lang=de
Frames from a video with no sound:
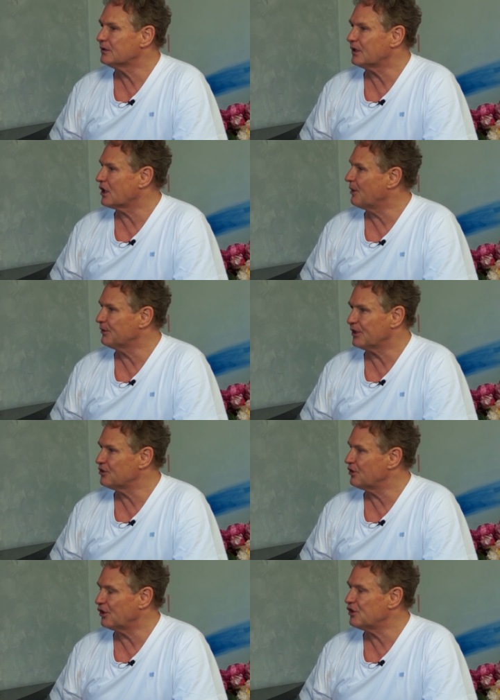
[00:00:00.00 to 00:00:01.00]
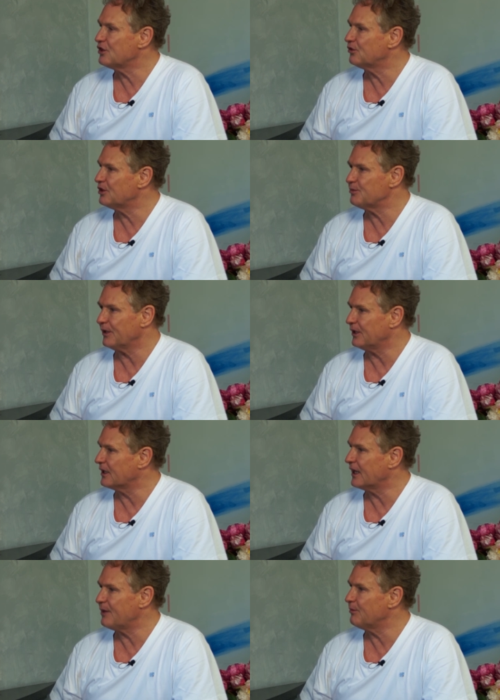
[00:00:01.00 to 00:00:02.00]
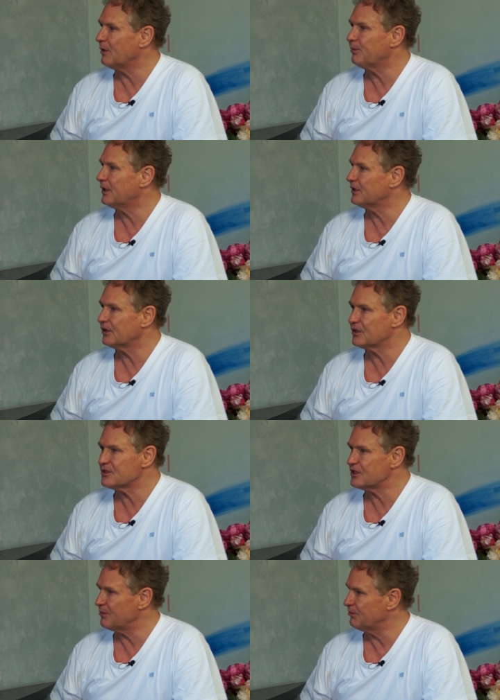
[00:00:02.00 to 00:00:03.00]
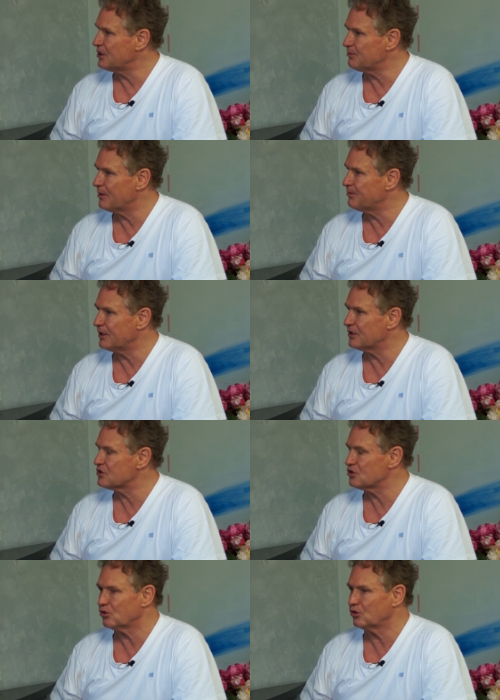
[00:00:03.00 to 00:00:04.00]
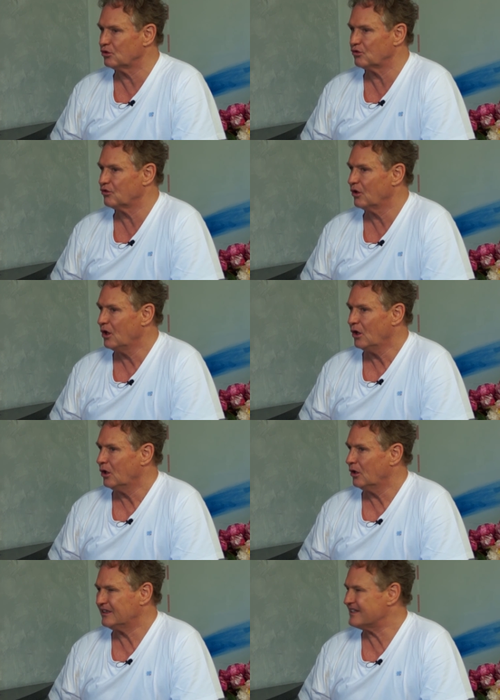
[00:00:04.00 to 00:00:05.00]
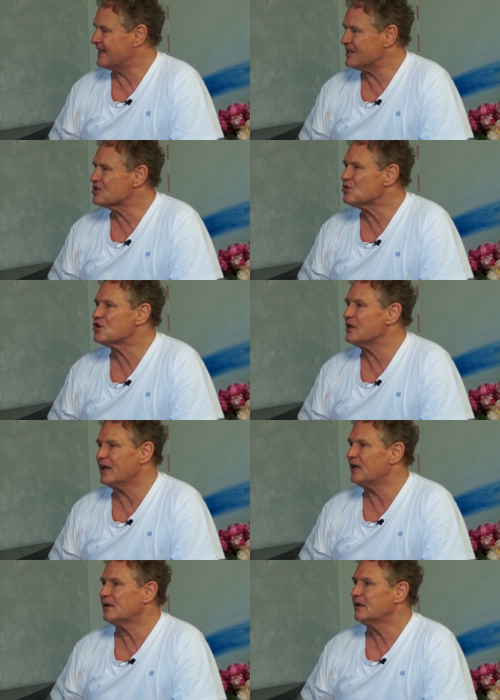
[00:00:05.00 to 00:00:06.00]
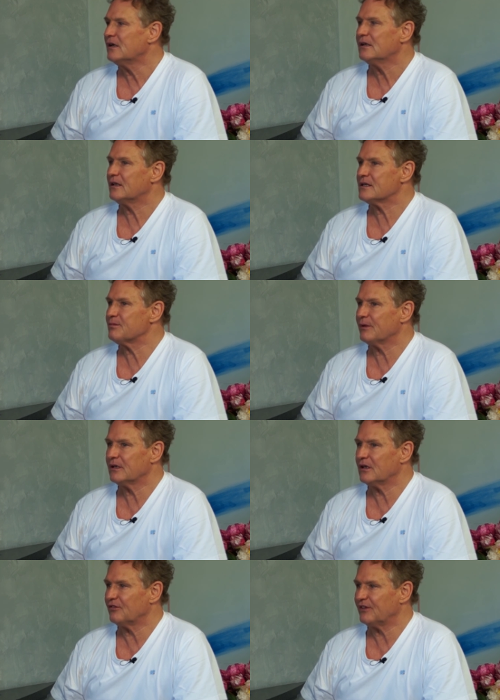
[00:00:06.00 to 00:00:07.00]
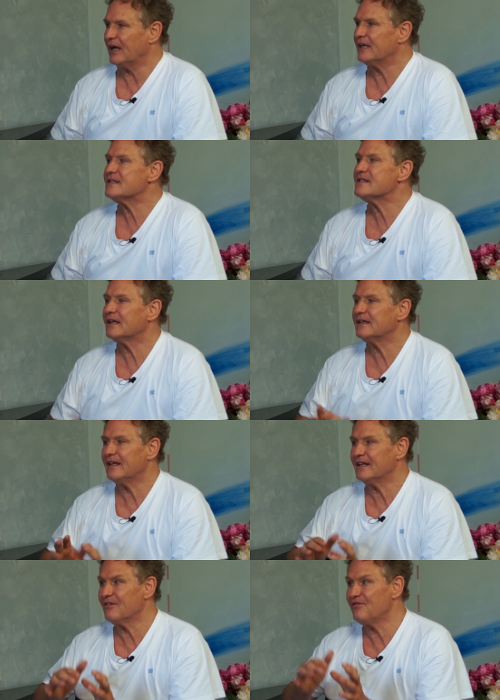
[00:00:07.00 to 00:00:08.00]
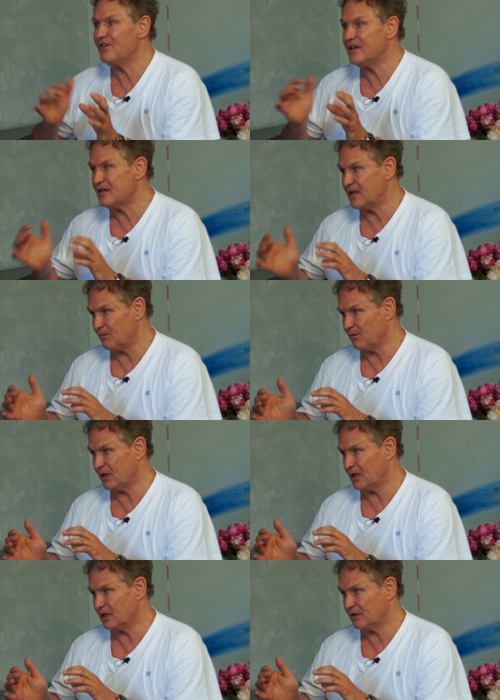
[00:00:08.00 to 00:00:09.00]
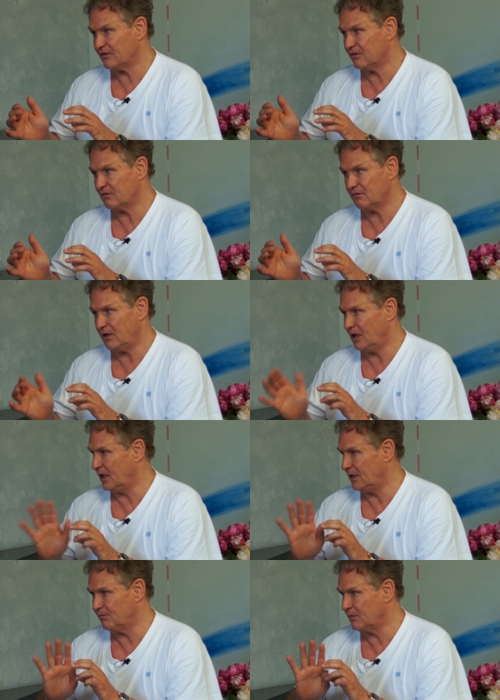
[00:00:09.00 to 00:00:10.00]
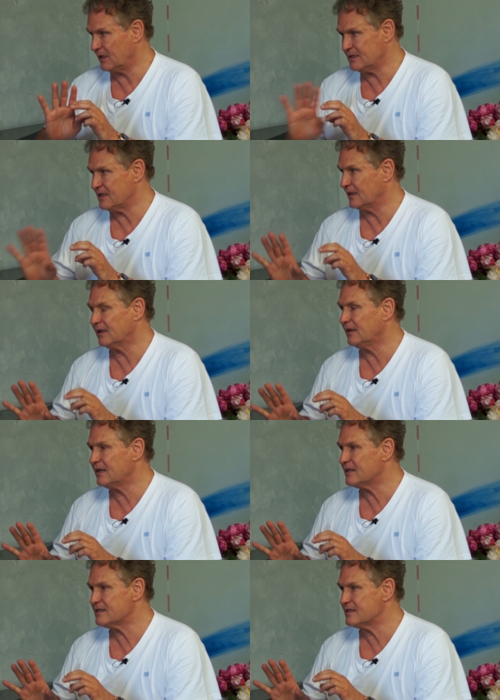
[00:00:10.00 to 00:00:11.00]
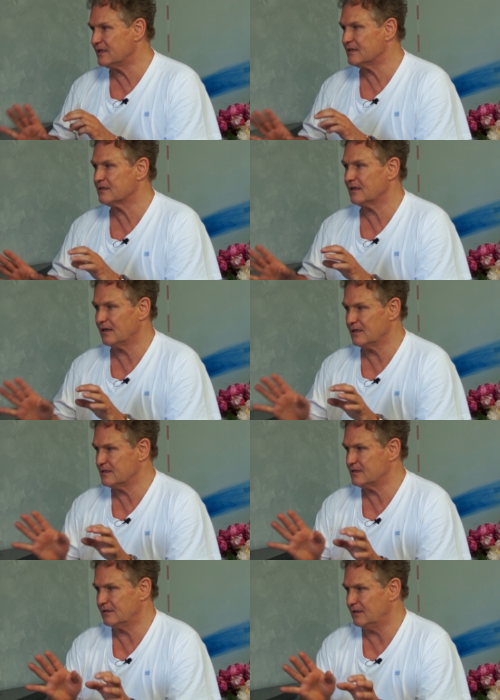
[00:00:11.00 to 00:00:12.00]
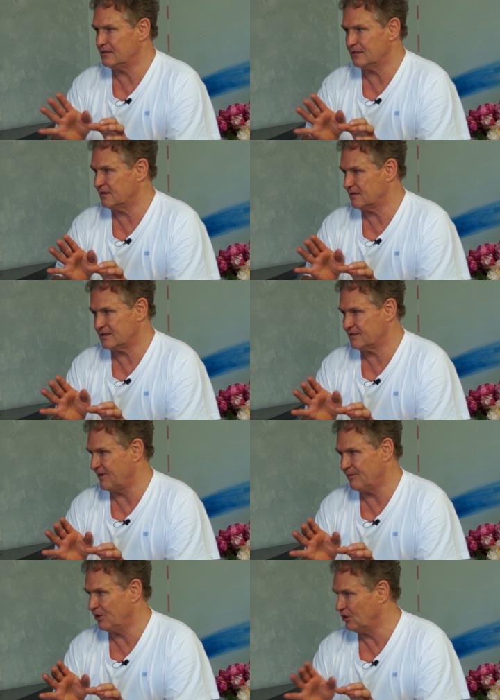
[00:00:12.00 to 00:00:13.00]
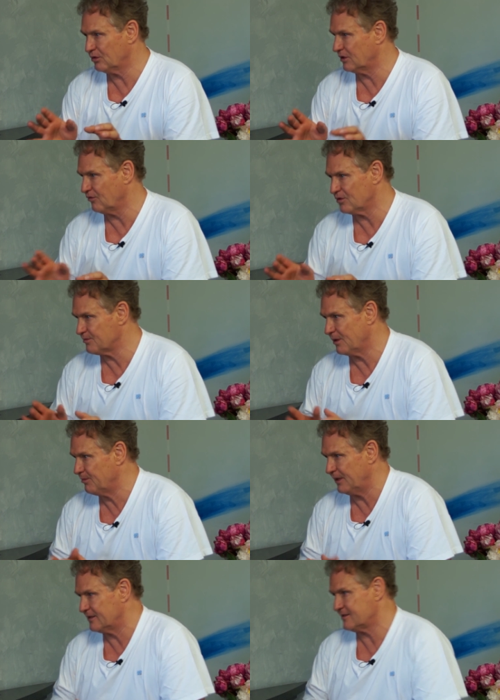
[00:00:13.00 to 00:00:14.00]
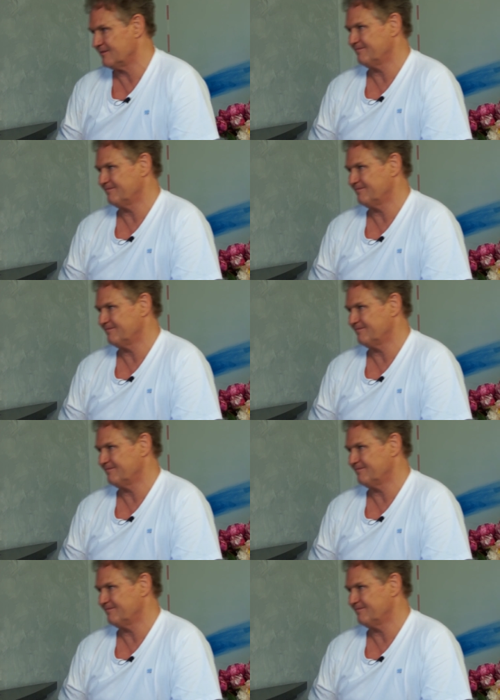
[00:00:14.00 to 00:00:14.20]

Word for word: da kann man dann natürlich mit einer Creme arbeiten, dass es eben nicht mehr piekst. Und das geht so schnell, dass man auf der einen Seite den Gewinn, den man hat, in einem ganz anderen Licht sieht als diese zwei Minuten, wo es mal piekst.